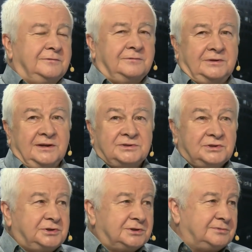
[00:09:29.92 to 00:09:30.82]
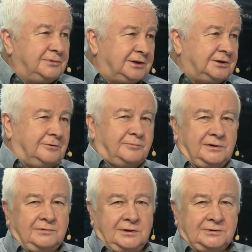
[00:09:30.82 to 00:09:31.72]
Język się zmieniał,
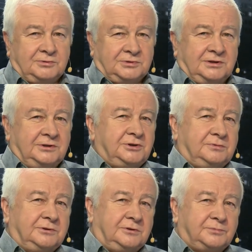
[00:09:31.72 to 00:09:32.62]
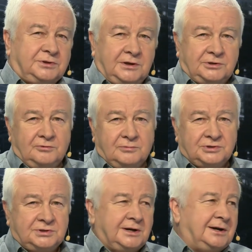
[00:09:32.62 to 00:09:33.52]
prawda? Słyszeliśmy do przyjaciół
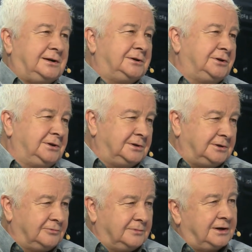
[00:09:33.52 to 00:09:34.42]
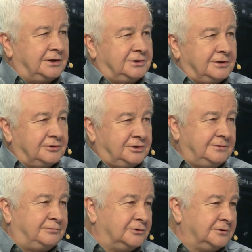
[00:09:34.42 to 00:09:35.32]
Moskali, inne numery tego
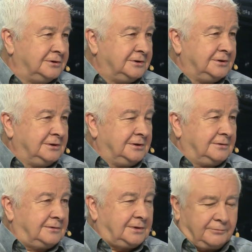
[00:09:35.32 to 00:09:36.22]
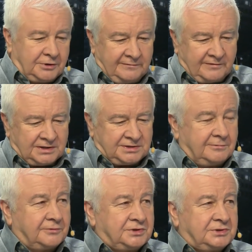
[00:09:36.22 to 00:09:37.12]
typu. Prawda? No, potem
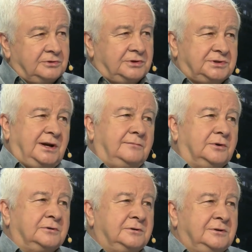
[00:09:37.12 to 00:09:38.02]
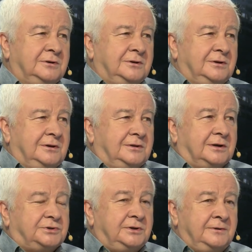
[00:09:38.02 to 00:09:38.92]
wracało wszystko to samo.
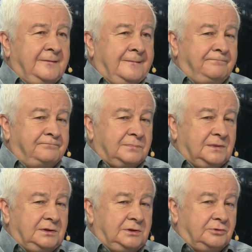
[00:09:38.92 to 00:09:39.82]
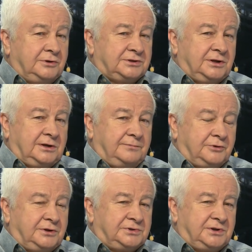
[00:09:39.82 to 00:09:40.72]
Także i tu jest takie
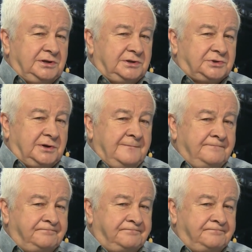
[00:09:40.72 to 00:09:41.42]
podejrzenie, że